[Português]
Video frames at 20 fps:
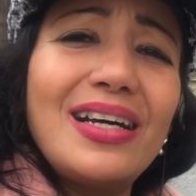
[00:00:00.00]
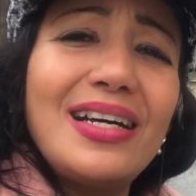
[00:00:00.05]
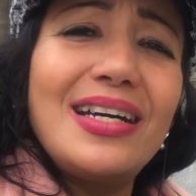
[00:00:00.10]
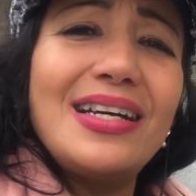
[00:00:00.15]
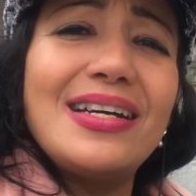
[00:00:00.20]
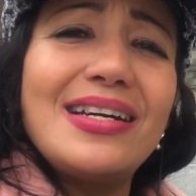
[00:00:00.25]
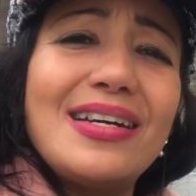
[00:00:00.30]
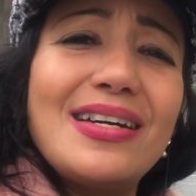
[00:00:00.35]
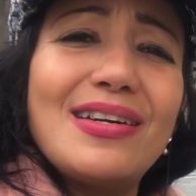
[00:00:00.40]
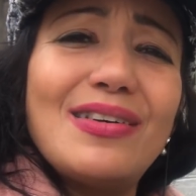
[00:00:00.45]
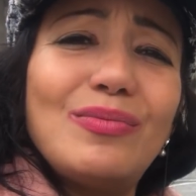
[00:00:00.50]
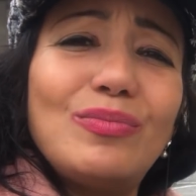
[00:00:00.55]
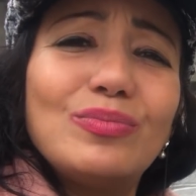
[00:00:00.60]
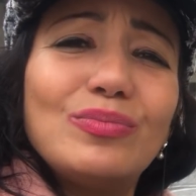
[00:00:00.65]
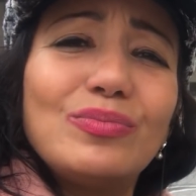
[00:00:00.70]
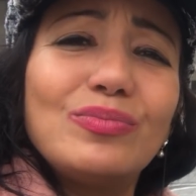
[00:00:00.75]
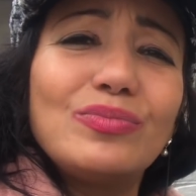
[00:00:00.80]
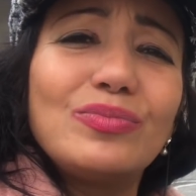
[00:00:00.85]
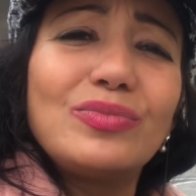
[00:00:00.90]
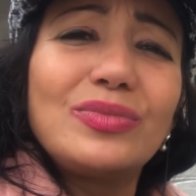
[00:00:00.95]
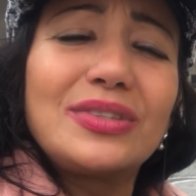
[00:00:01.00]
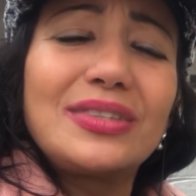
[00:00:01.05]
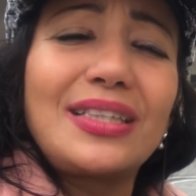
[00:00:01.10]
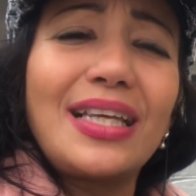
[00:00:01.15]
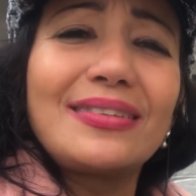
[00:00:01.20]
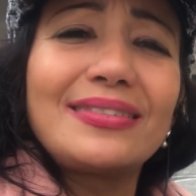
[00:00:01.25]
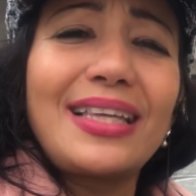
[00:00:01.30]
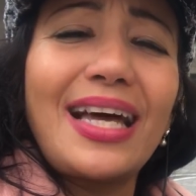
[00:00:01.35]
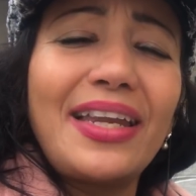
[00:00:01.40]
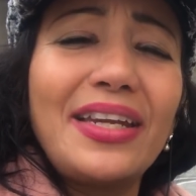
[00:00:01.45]
É,
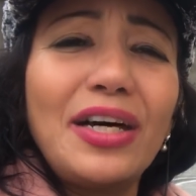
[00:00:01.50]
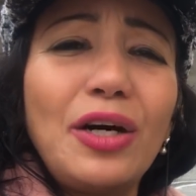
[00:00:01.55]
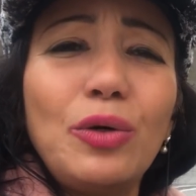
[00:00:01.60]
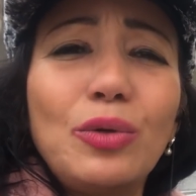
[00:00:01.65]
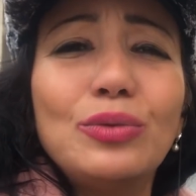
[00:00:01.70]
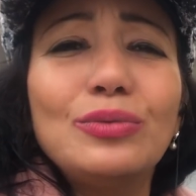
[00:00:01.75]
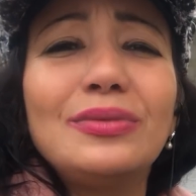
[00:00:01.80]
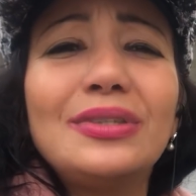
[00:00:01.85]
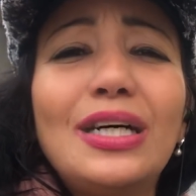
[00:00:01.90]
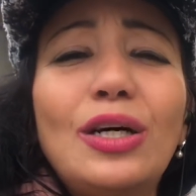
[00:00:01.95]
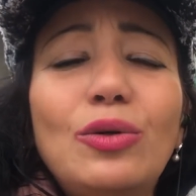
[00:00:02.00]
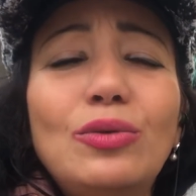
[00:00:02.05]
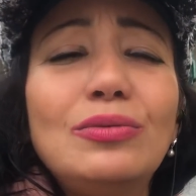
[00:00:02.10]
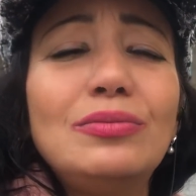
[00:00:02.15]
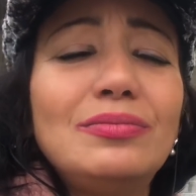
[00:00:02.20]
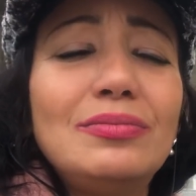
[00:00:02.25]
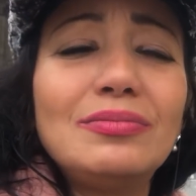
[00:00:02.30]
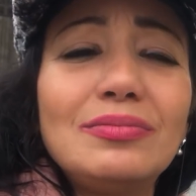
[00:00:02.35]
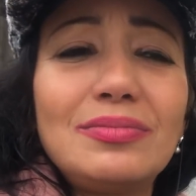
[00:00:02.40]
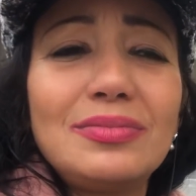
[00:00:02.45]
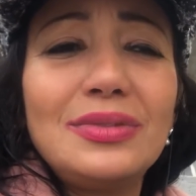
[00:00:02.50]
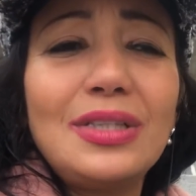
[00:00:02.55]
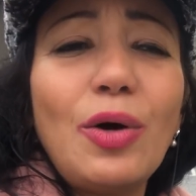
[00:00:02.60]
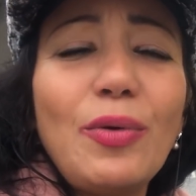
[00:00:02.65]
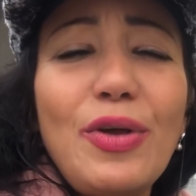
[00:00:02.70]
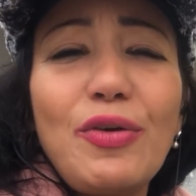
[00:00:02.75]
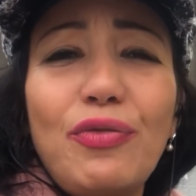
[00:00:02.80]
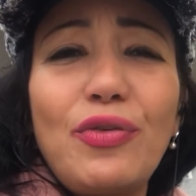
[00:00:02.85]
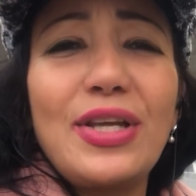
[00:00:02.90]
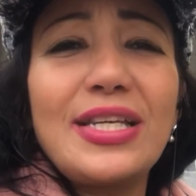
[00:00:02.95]
tentar não, não,
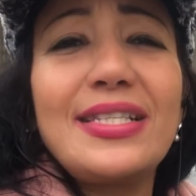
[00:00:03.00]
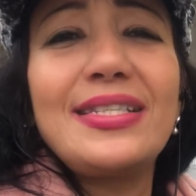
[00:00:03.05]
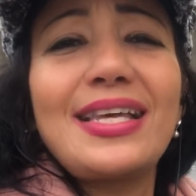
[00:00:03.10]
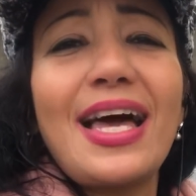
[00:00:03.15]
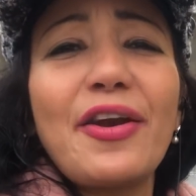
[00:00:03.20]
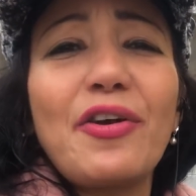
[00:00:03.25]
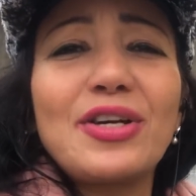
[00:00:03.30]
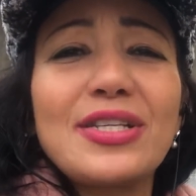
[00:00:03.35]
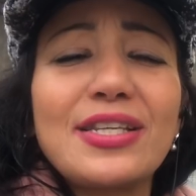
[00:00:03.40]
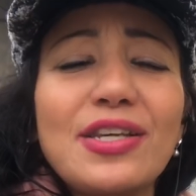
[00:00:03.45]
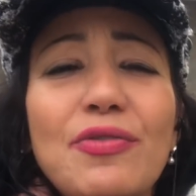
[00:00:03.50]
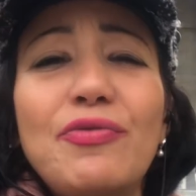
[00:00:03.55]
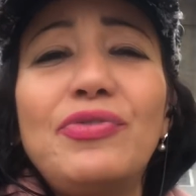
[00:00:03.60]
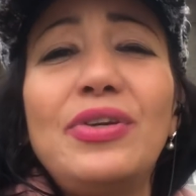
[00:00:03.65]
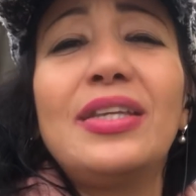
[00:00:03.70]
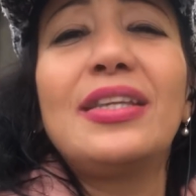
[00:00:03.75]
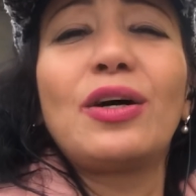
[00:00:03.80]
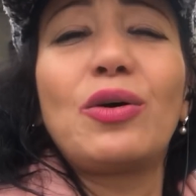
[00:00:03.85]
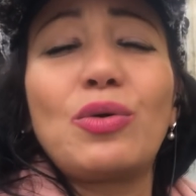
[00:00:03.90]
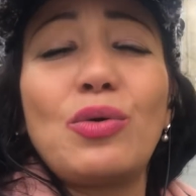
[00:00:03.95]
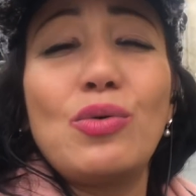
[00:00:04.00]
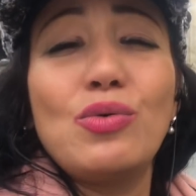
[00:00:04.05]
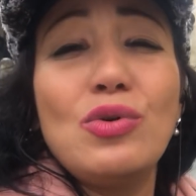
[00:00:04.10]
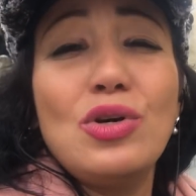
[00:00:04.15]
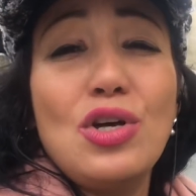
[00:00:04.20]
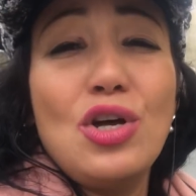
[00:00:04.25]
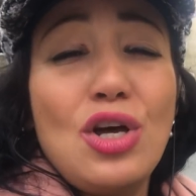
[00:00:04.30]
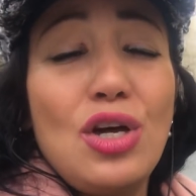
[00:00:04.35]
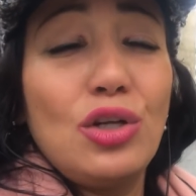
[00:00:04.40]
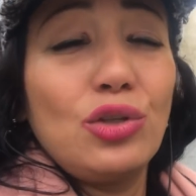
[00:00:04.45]
não influenciar nossa vida com
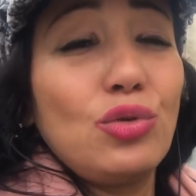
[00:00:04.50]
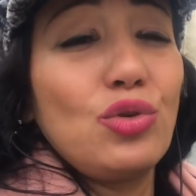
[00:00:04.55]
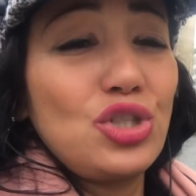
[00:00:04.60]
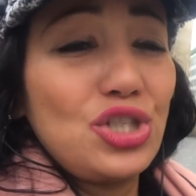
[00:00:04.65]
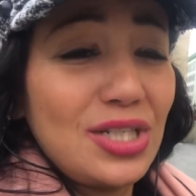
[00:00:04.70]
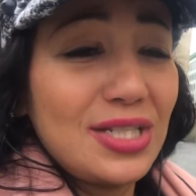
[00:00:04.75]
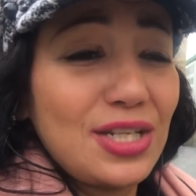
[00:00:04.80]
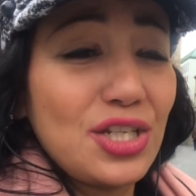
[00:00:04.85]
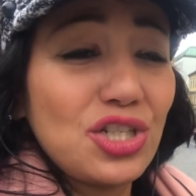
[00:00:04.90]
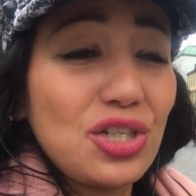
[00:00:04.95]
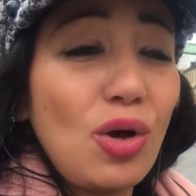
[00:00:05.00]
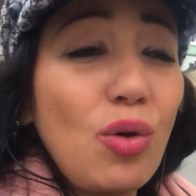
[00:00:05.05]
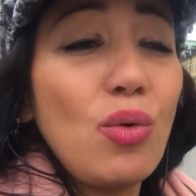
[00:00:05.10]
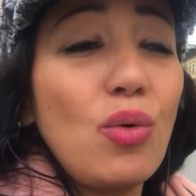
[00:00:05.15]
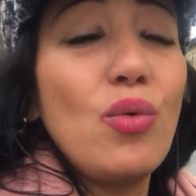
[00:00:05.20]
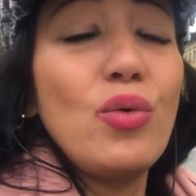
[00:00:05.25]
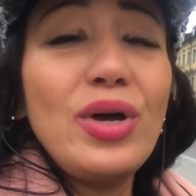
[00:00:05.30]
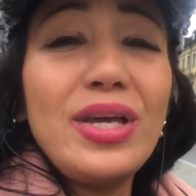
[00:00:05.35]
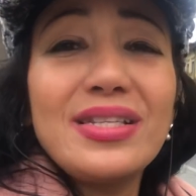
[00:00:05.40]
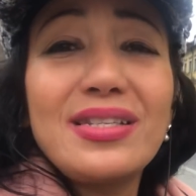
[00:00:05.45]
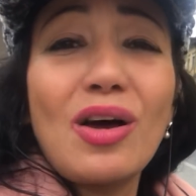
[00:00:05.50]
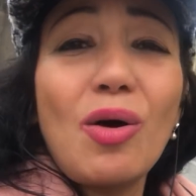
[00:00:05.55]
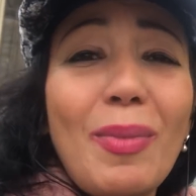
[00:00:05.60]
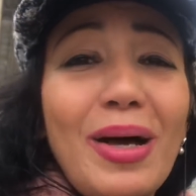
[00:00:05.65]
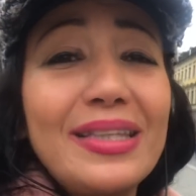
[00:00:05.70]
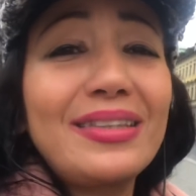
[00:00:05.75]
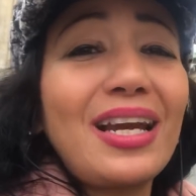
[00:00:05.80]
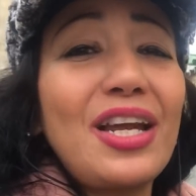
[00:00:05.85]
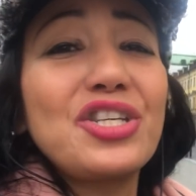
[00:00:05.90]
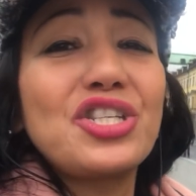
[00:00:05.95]
notícias tão ruins, é
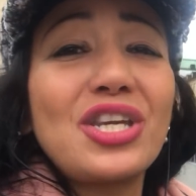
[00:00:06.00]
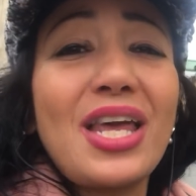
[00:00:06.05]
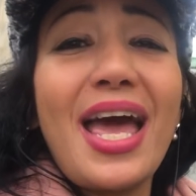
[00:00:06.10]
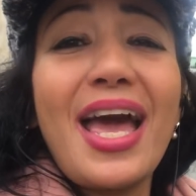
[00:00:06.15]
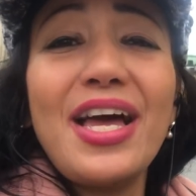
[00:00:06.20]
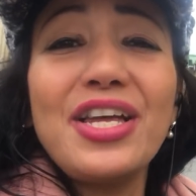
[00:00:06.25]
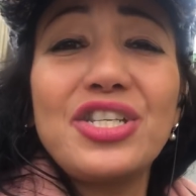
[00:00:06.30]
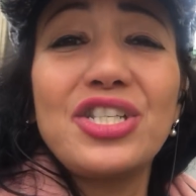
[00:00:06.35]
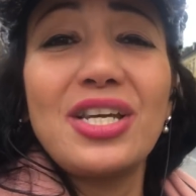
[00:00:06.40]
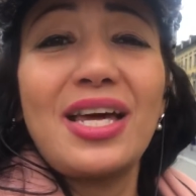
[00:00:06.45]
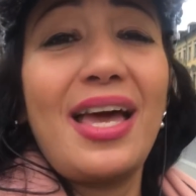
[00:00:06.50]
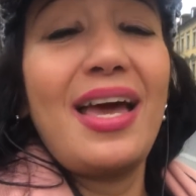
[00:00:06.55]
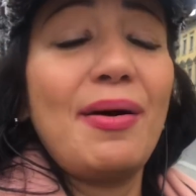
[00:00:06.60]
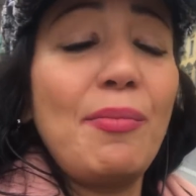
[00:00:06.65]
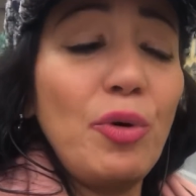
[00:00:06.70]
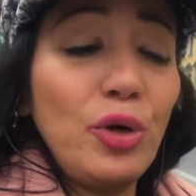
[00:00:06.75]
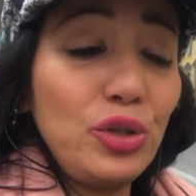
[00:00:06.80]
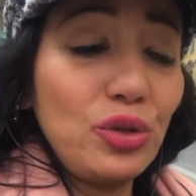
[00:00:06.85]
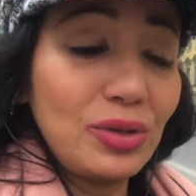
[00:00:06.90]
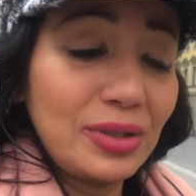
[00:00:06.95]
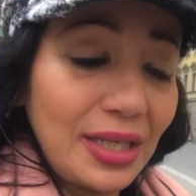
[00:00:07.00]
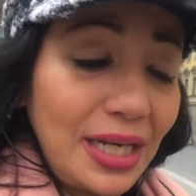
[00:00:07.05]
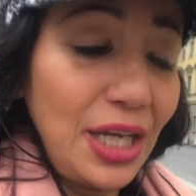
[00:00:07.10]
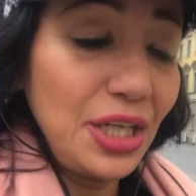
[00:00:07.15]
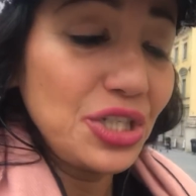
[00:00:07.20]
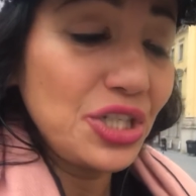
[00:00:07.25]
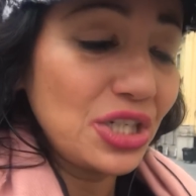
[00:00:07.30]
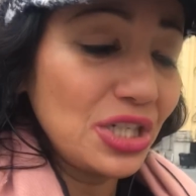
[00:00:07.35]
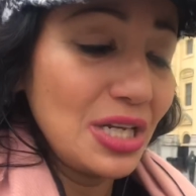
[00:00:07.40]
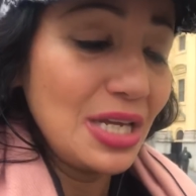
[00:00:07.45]
uma tragédia, é muito
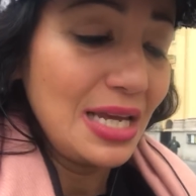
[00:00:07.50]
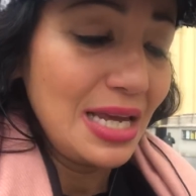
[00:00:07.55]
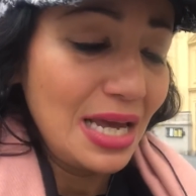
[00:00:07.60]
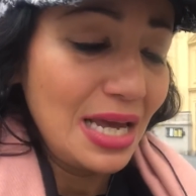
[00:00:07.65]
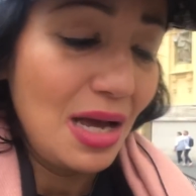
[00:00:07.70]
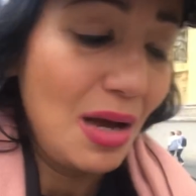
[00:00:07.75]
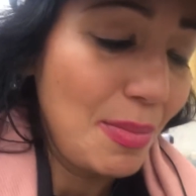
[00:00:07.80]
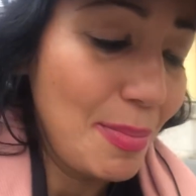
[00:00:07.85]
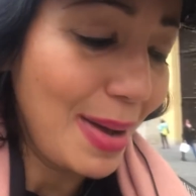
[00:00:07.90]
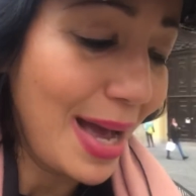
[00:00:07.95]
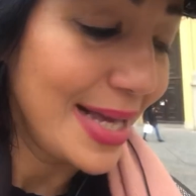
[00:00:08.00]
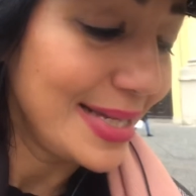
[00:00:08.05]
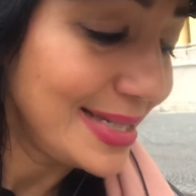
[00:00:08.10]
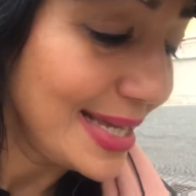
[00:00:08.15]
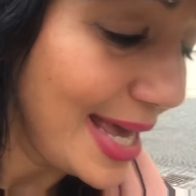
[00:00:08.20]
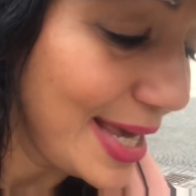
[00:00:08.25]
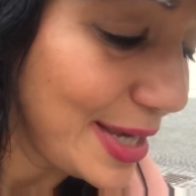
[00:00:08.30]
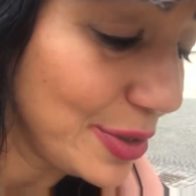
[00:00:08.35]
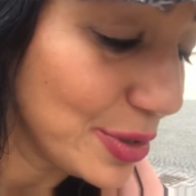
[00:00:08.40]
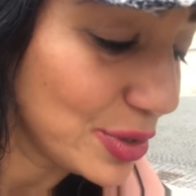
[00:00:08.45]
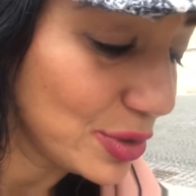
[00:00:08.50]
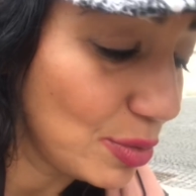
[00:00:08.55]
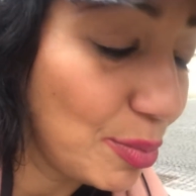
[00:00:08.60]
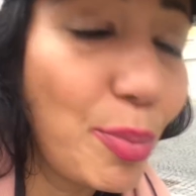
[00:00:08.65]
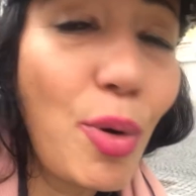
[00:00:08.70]
triste, mas é isso.